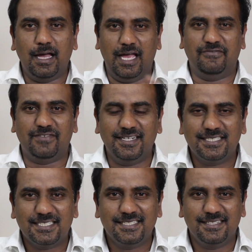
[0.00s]
హాయ్
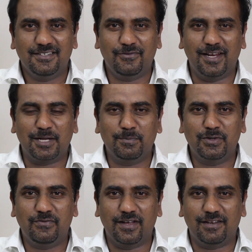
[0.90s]
ఫ్రెండ్స్ వెల్కమ్
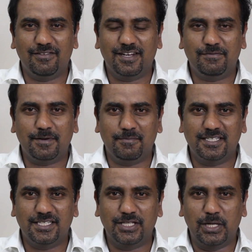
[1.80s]
టు ఫర్ ఎవర్
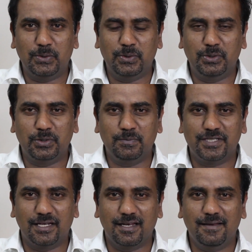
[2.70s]
ఇన్ఫర్మేషన్ తెలుగు యూట్యూబ్
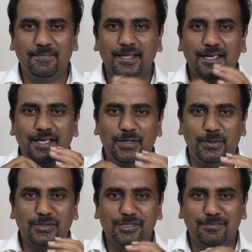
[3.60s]
ఛానల్
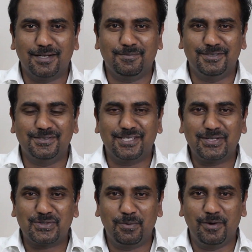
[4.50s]
ఈరోజు మనము
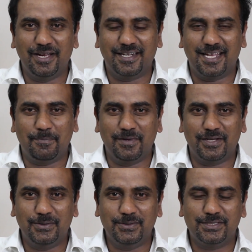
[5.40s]
తెలుసుకోబోయే
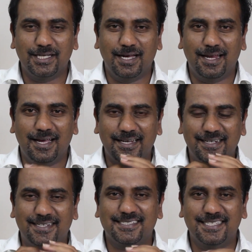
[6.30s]
టాపిక్ చాలా
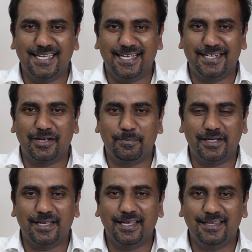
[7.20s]
ఇంట్రెస్టింగ్ అయిన
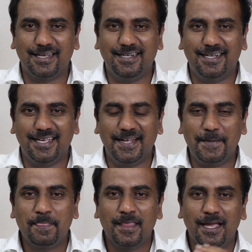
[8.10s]
టాపిక్ ఎందుకంటే
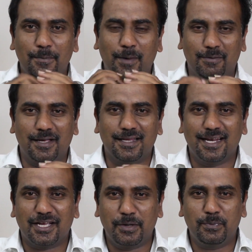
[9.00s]
మనం
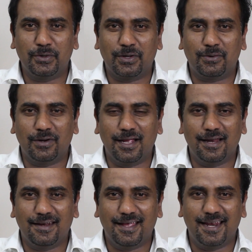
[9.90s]
ఏదన్నా కంప్యూటర్
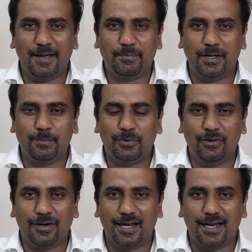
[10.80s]
కొనాలన్నా ల్యాప్టాప్
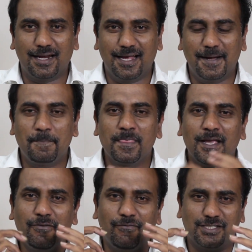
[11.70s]
కొనాలన్నా
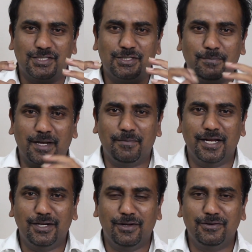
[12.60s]
ఫస్ట్ మన
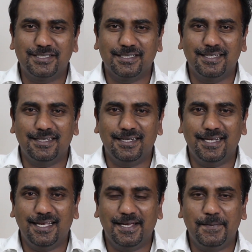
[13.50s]
మైండ్లో వచ్చేది
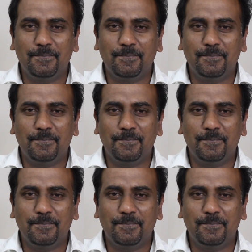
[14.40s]
ఏంటంటే